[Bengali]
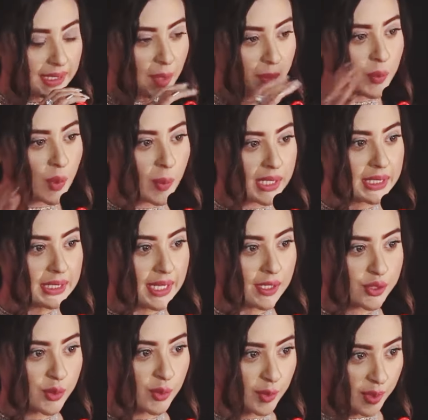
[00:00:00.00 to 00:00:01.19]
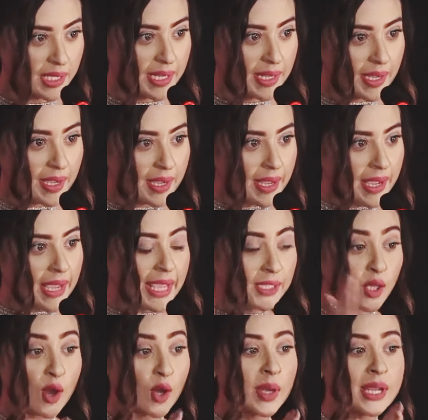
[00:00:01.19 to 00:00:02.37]
থাকলে আপনি প্রমাণটা নিয়ে আসুন এই
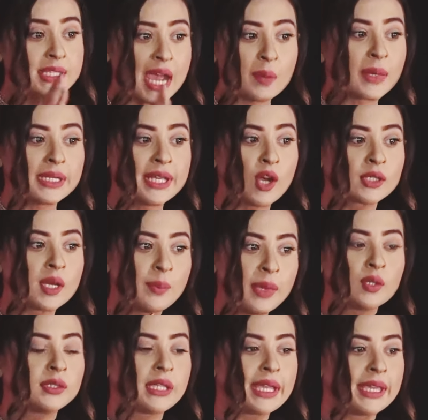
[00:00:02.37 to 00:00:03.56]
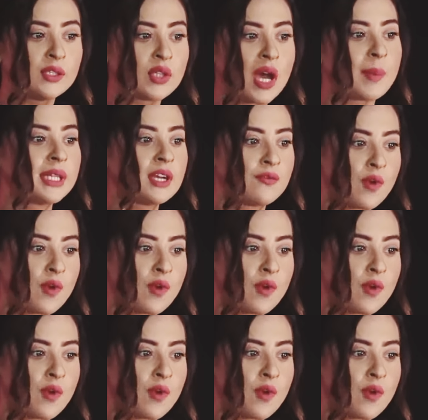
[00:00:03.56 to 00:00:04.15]
ধরনের সাংবাদিকতার বিরুদ্ধে কিন্তু আমাদের